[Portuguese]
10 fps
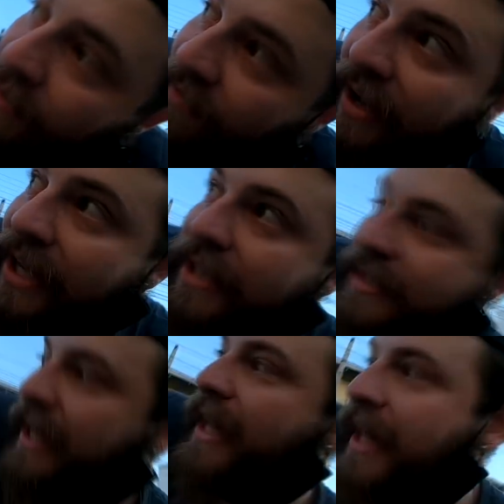Vai que ele
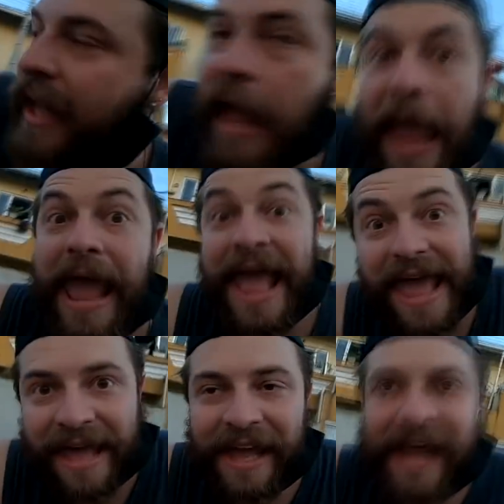sai.
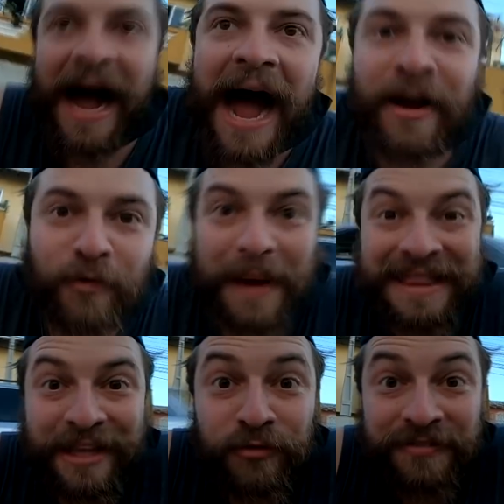E... Aí eu vou
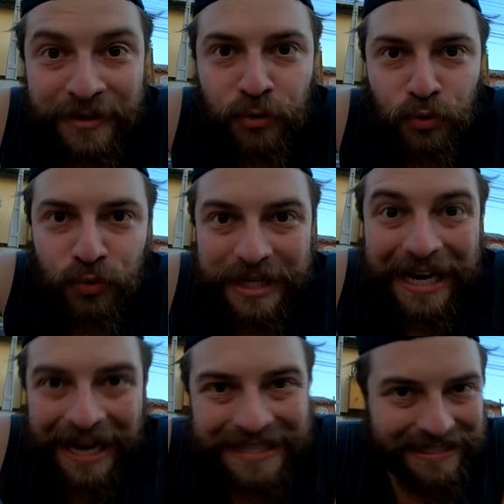bater no vidro de
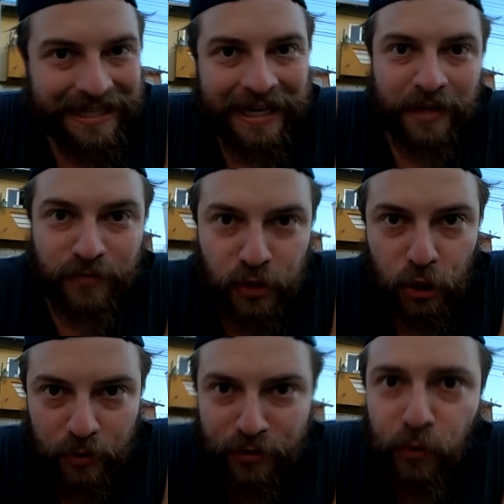casa, tá ligado? vou
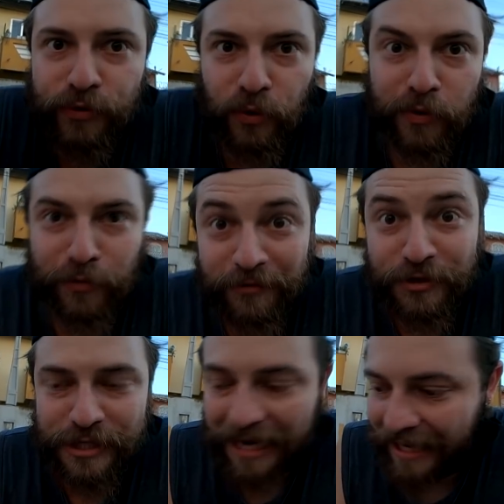toque, toque, toque no
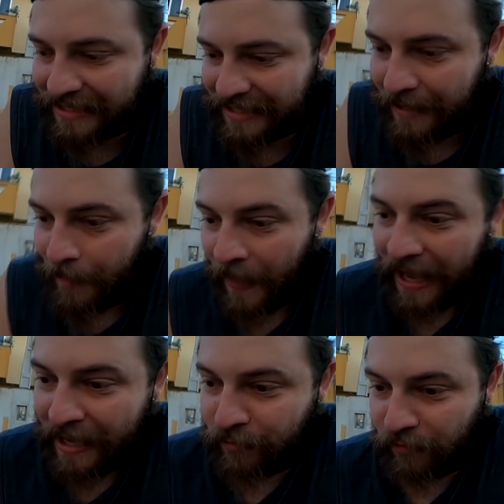vidro de casa
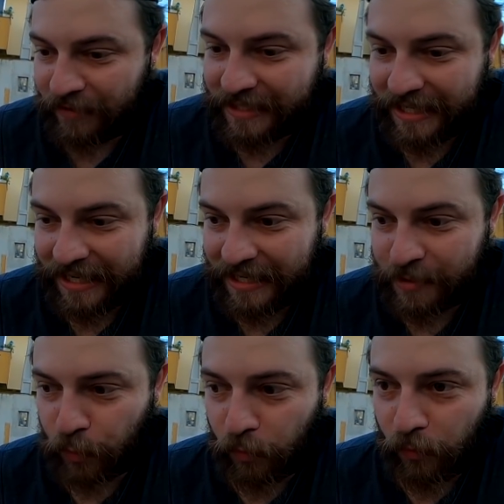e vou fazer,
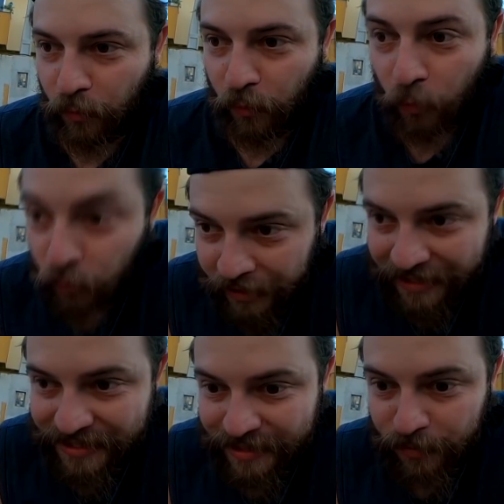tipo, o
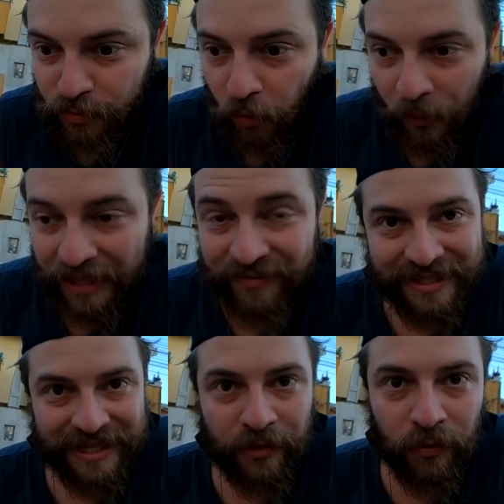tênis em cima do gol. Aí ele
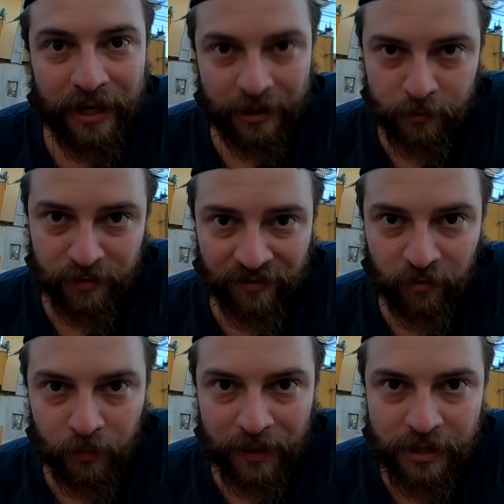vai sair correndo,
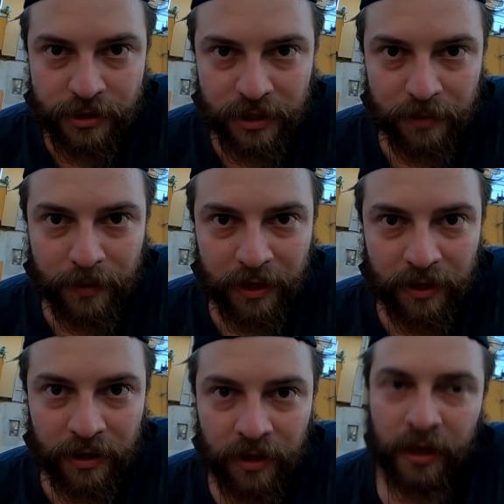provavelmente, né?
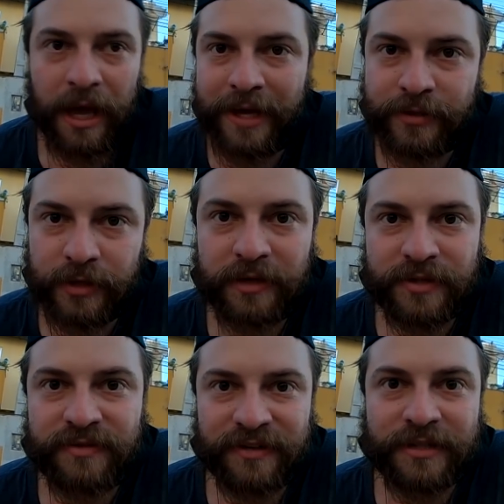Porque é isso que
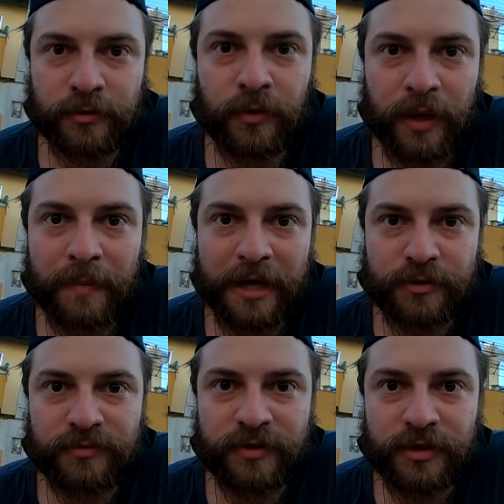se faz quando alguém
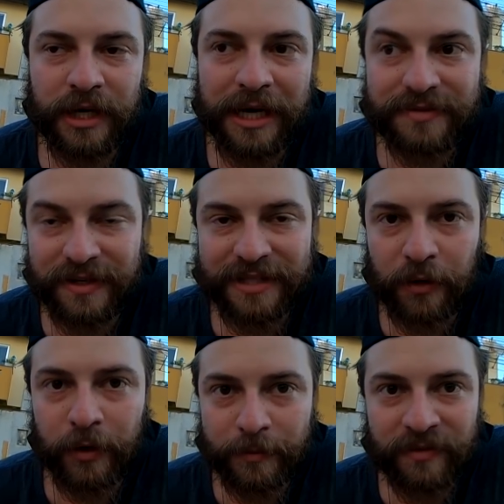bate no vidro de casa, vai sair
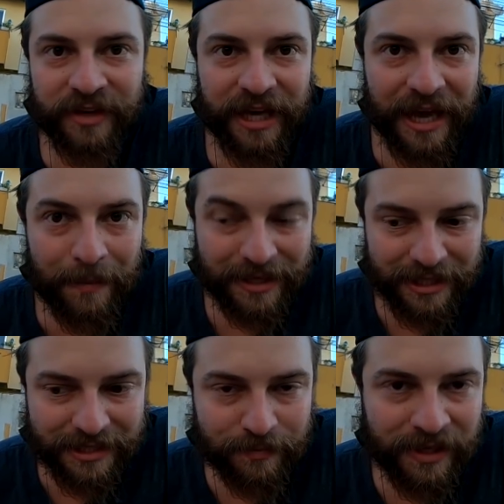correndo pra ver quem é,
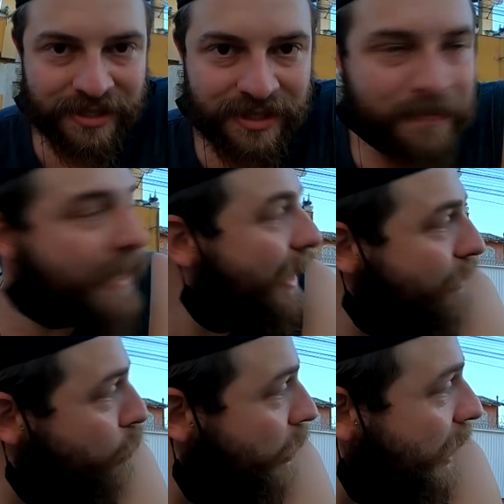bater assim bem desesperado.